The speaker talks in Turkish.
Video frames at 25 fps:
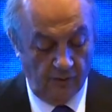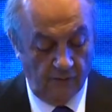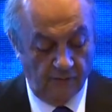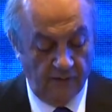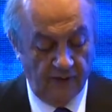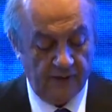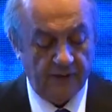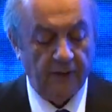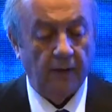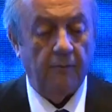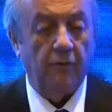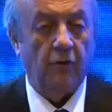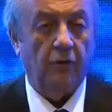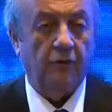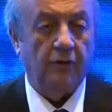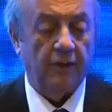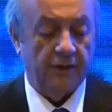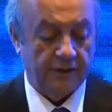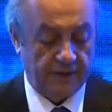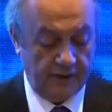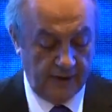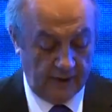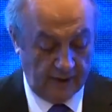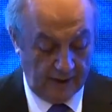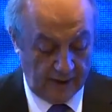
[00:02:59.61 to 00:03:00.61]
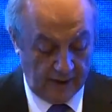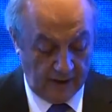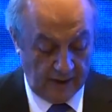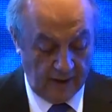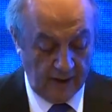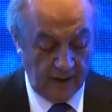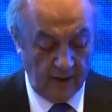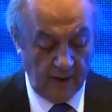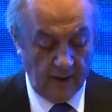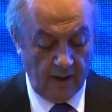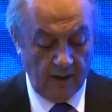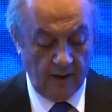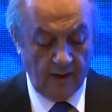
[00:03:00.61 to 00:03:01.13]
ve demokrasinin
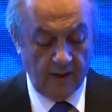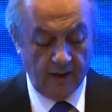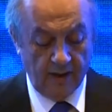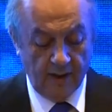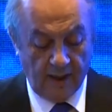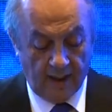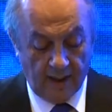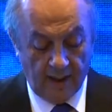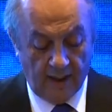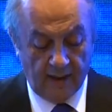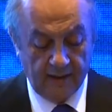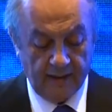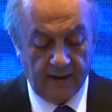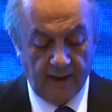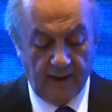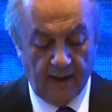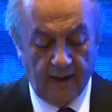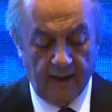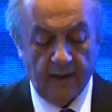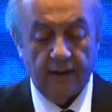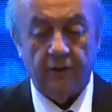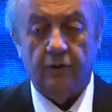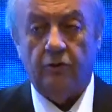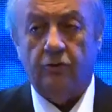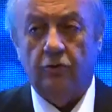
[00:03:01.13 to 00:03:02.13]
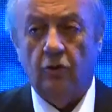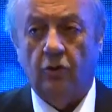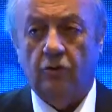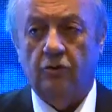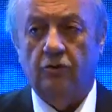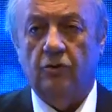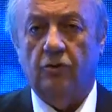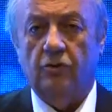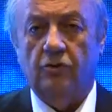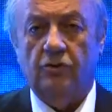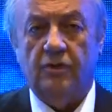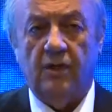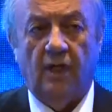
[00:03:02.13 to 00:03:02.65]
yerelde kök
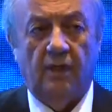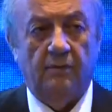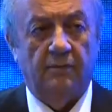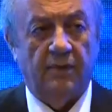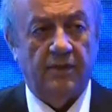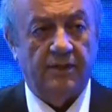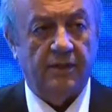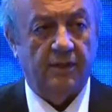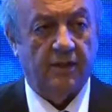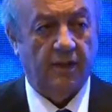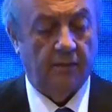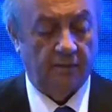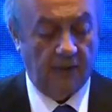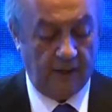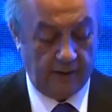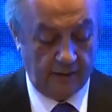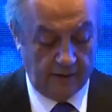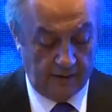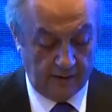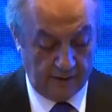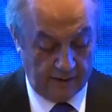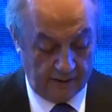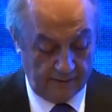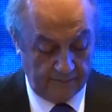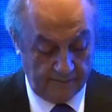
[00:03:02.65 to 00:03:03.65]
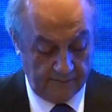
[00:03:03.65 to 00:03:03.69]
salması demektir.